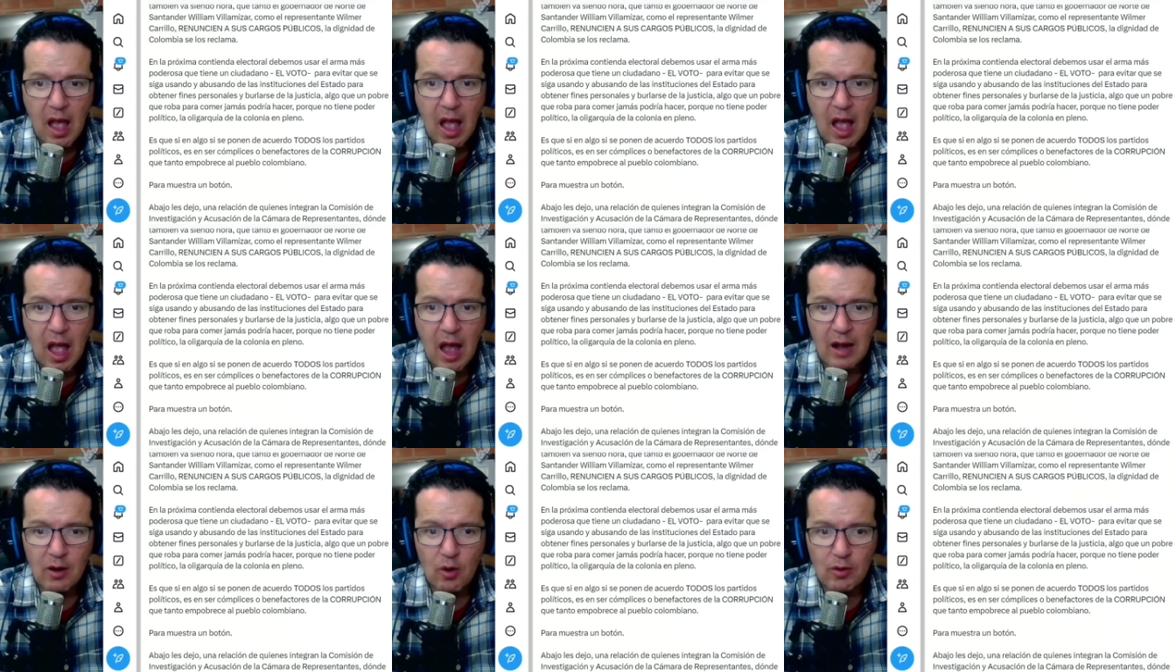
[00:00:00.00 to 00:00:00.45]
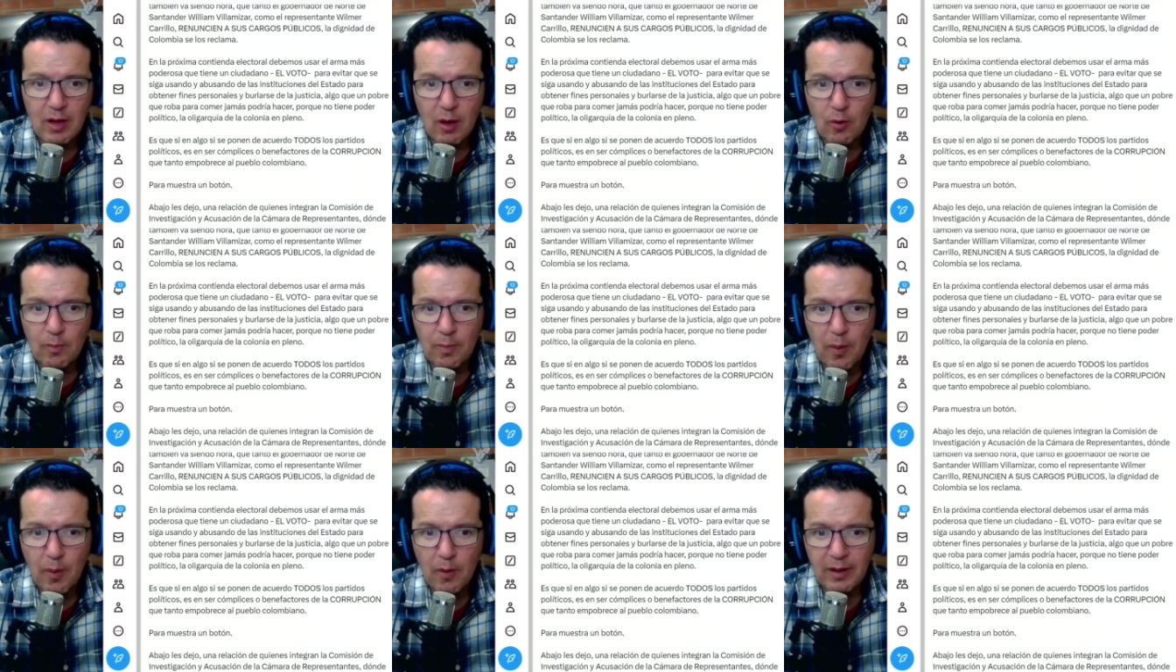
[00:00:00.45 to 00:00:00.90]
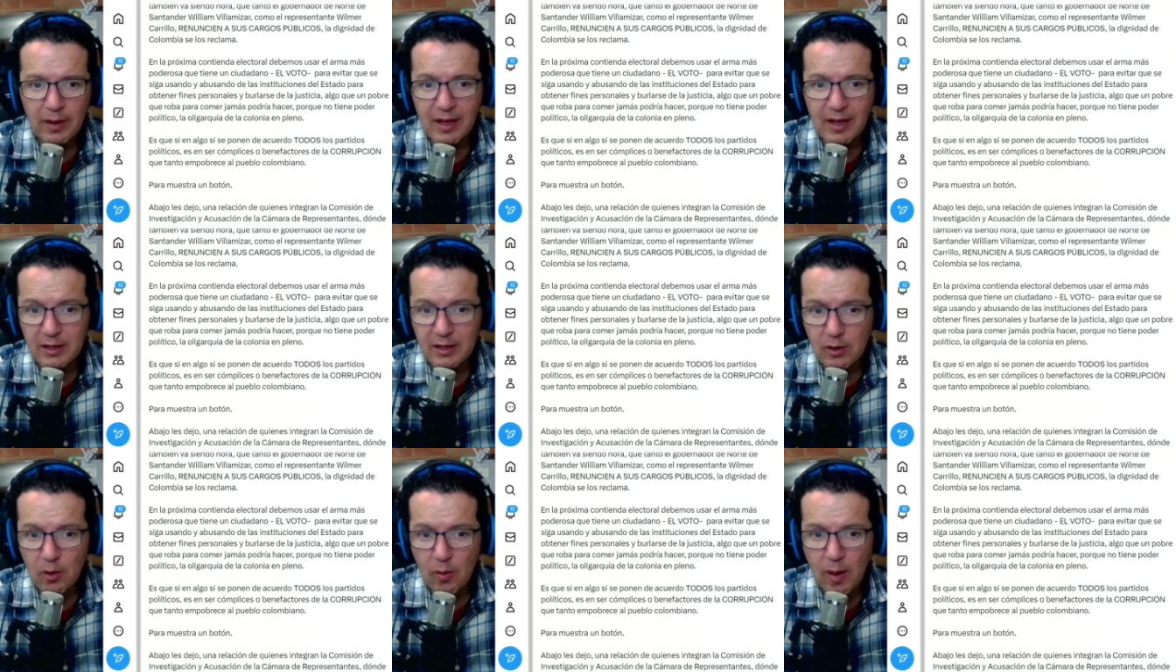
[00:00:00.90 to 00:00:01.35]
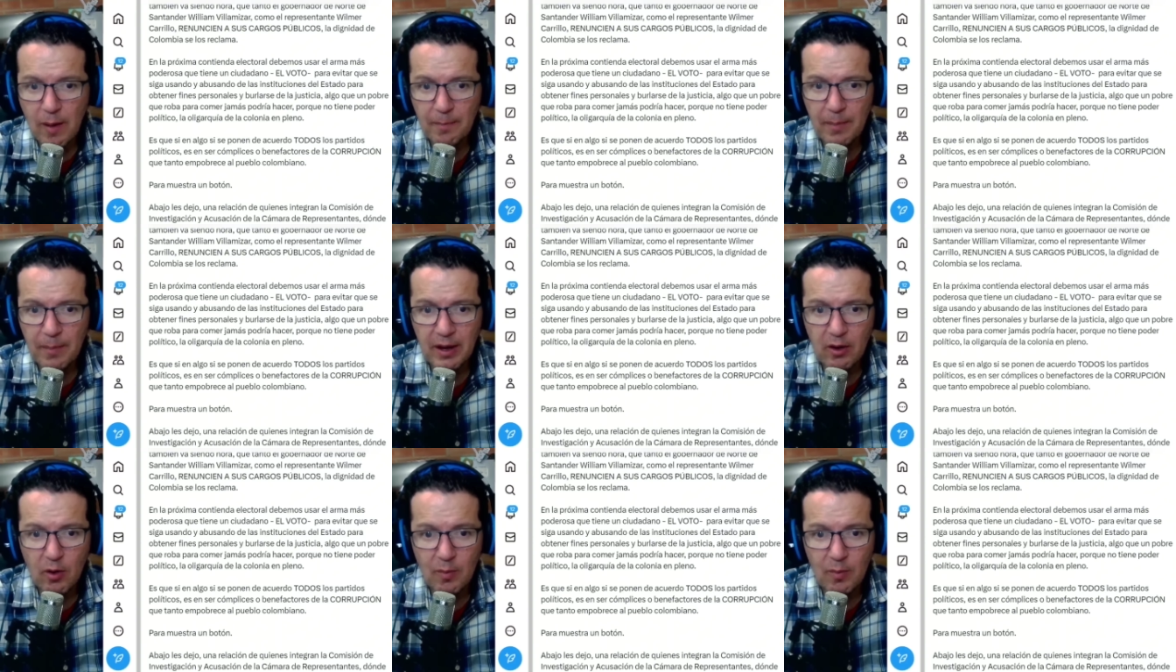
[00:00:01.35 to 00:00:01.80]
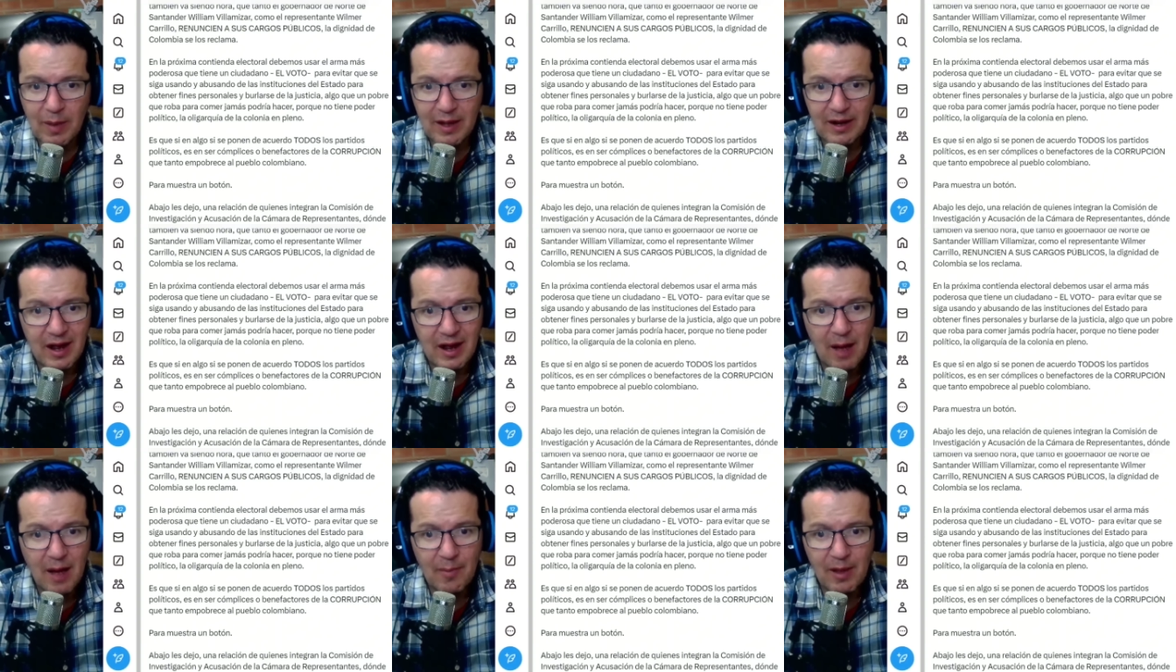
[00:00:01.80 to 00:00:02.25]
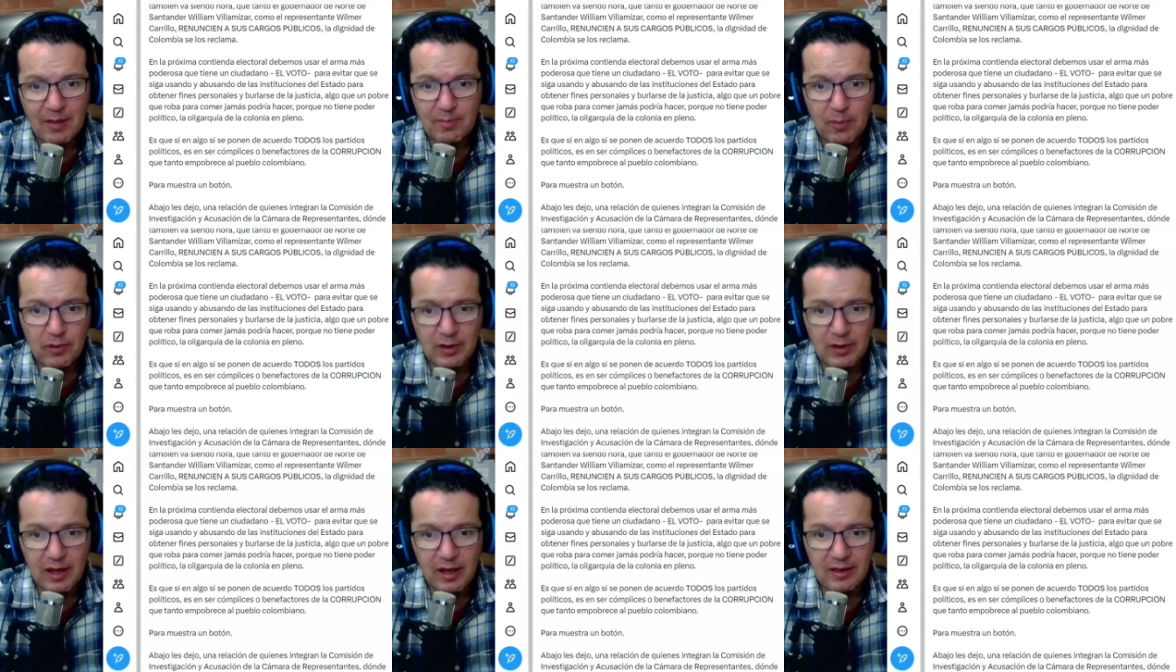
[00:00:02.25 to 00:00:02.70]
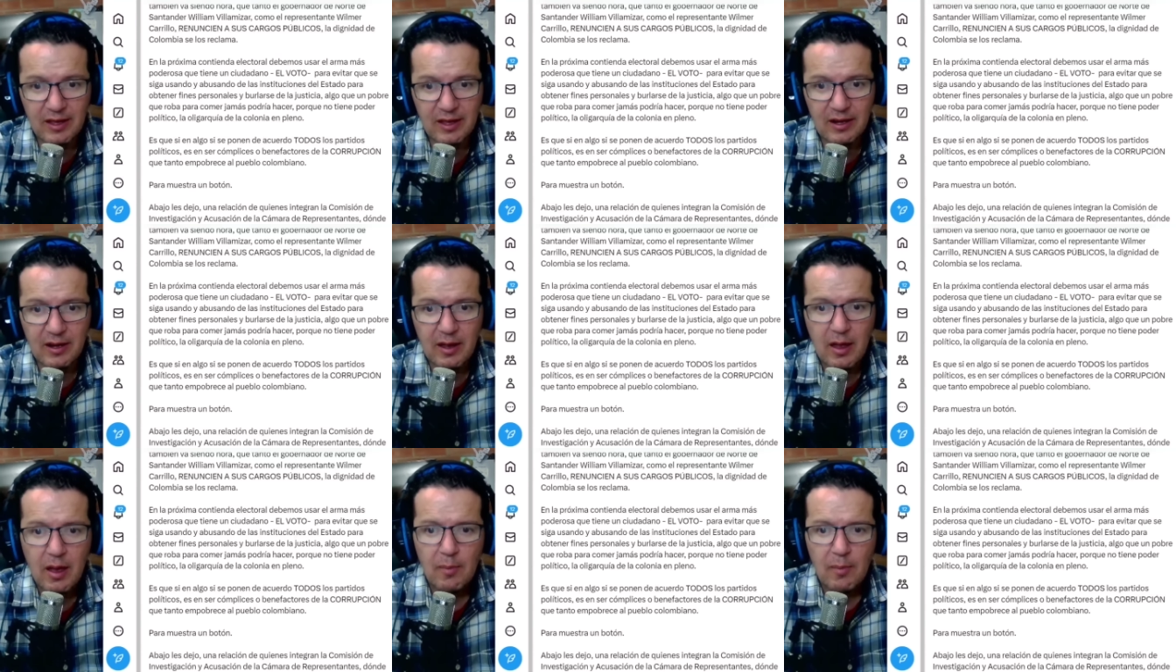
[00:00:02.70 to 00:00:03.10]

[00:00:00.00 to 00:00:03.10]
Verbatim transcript: Algo que un pobre que roba para comer jamás podría hacer,